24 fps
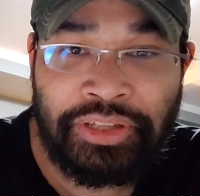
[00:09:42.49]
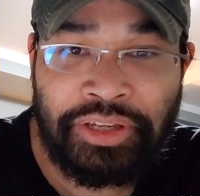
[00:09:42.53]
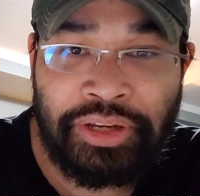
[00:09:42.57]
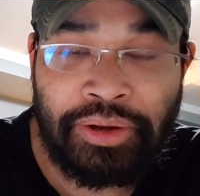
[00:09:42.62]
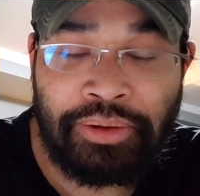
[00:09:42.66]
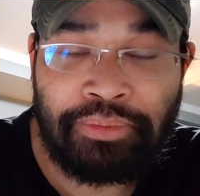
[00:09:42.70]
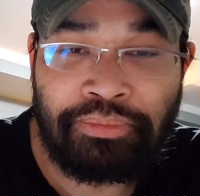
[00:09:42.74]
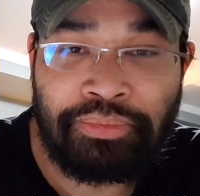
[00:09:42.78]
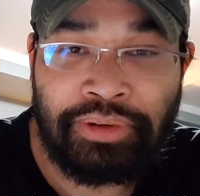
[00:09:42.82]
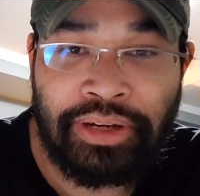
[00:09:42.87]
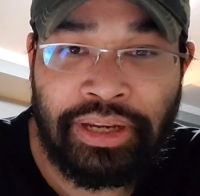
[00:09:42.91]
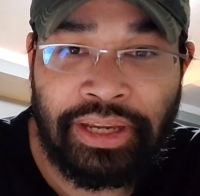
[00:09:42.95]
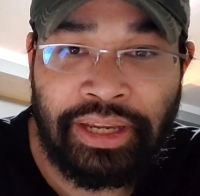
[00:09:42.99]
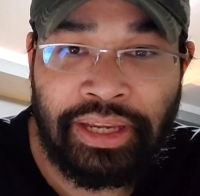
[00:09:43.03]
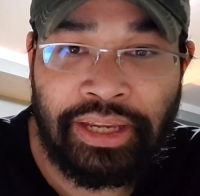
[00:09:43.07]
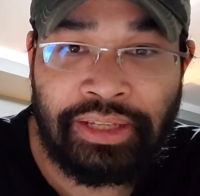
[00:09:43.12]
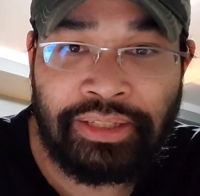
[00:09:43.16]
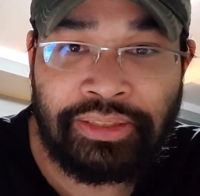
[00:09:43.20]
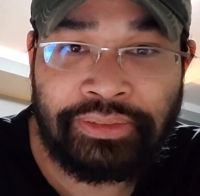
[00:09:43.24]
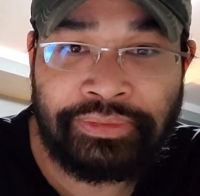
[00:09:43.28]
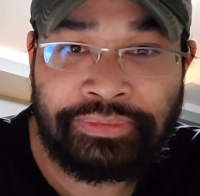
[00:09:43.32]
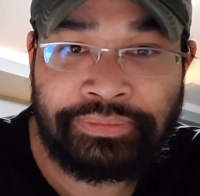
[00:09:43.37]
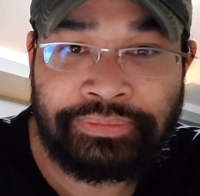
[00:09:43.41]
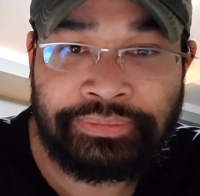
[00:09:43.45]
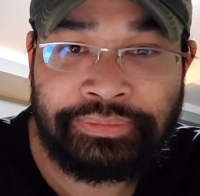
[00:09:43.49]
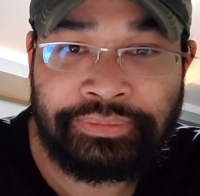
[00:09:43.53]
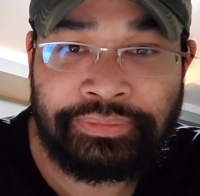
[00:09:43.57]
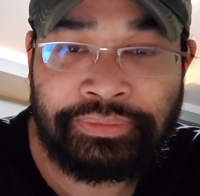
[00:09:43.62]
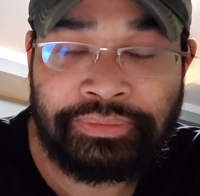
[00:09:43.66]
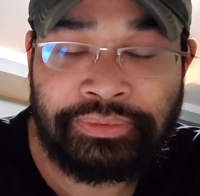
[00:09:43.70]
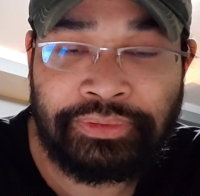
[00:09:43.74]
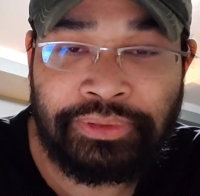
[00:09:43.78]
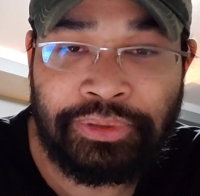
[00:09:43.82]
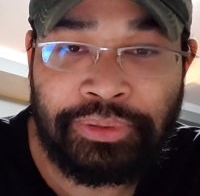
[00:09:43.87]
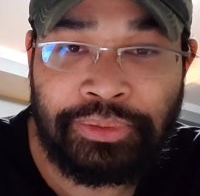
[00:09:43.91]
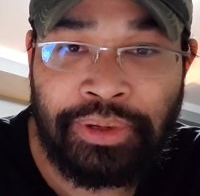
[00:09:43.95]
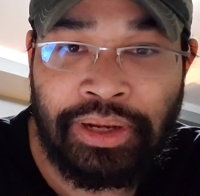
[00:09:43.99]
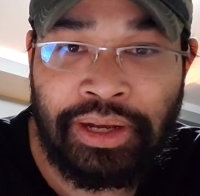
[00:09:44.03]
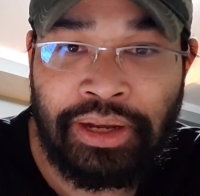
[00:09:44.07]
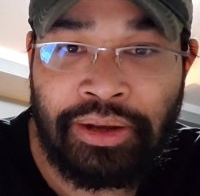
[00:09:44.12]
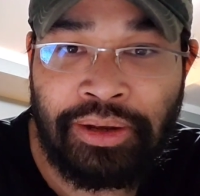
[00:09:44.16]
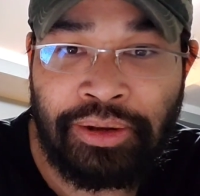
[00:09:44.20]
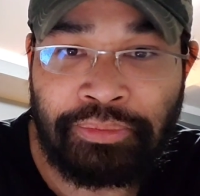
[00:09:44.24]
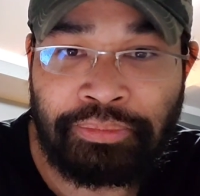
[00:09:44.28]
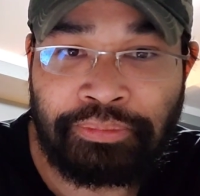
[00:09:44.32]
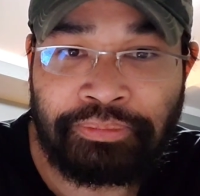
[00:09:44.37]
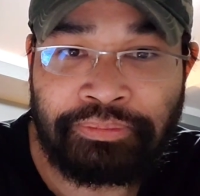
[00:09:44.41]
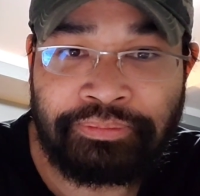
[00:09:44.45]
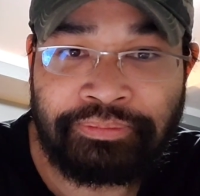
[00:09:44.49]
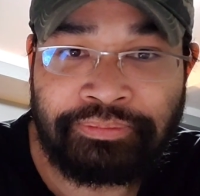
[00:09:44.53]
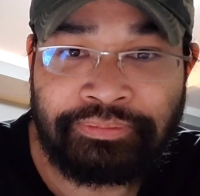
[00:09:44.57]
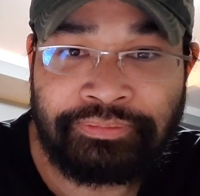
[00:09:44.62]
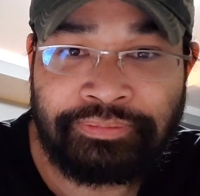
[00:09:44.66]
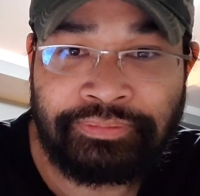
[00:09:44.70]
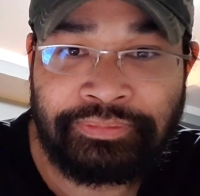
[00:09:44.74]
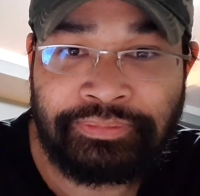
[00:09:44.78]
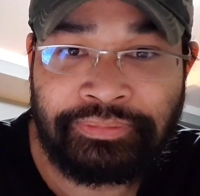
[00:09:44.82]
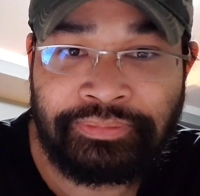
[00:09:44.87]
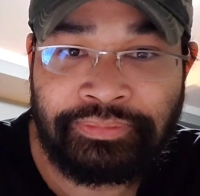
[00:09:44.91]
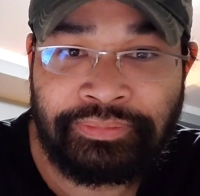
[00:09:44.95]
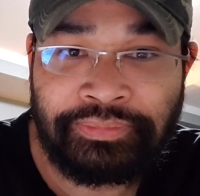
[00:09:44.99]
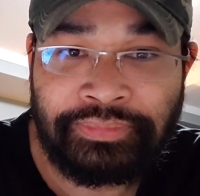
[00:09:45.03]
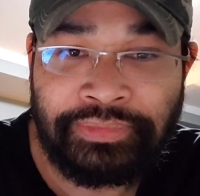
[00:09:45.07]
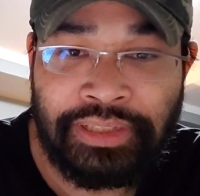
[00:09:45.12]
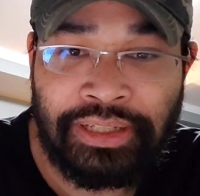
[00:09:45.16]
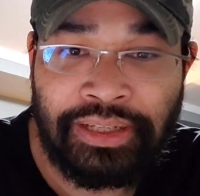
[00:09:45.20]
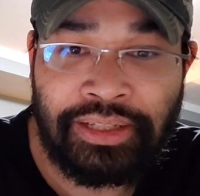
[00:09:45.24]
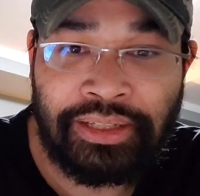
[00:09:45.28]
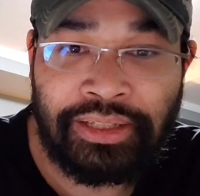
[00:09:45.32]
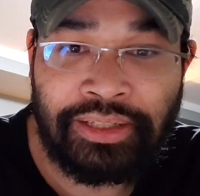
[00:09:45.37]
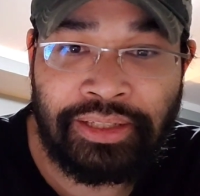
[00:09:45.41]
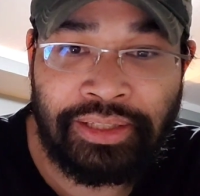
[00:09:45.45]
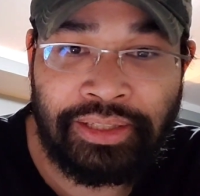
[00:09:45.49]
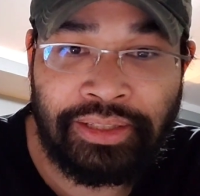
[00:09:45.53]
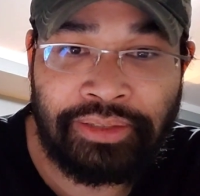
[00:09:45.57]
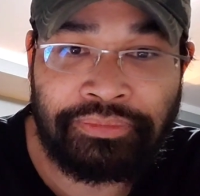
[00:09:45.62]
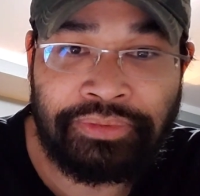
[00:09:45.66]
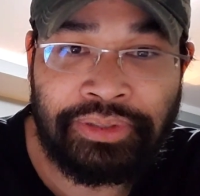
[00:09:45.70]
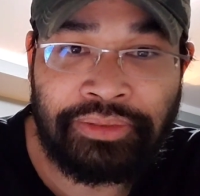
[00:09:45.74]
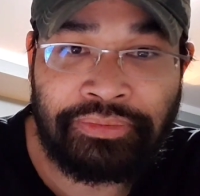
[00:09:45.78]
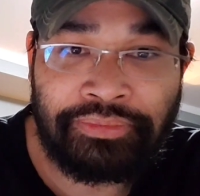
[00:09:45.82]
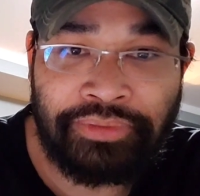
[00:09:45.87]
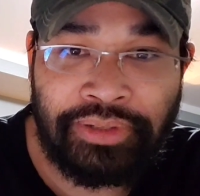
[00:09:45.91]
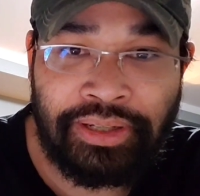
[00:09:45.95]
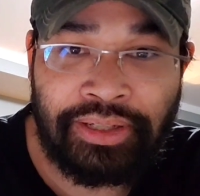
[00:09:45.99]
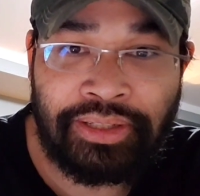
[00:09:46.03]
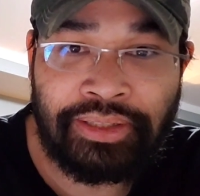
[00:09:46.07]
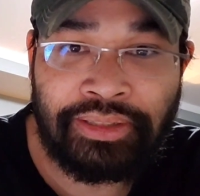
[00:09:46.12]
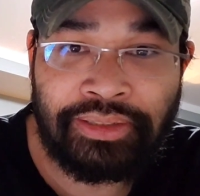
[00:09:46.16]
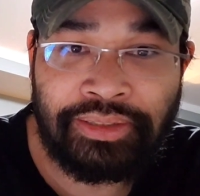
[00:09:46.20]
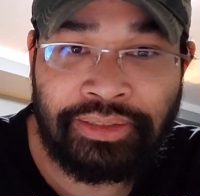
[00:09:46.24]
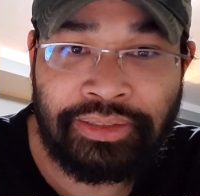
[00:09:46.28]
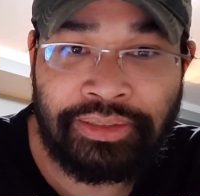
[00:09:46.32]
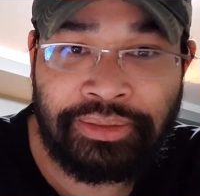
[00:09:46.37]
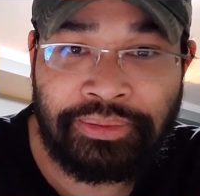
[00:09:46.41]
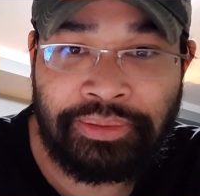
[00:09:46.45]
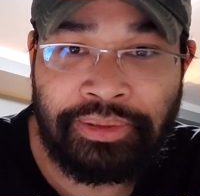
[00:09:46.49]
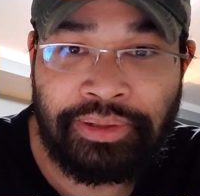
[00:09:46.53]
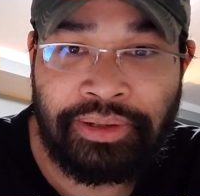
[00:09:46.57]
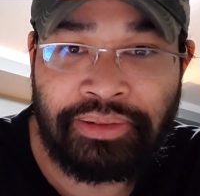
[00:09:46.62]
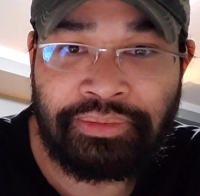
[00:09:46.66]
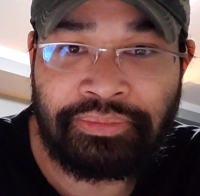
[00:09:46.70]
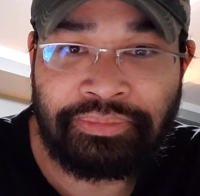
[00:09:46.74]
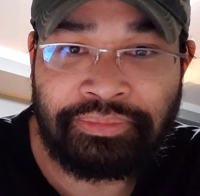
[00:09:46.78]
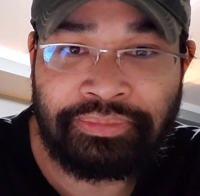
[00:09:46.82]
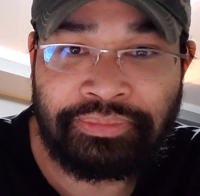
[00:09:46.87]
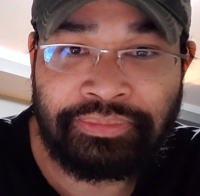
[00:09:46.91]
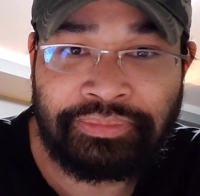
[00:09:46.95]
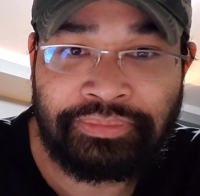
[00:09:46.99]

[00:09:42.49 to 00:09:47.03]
công nghệ khoa học này kia vân vân đúng không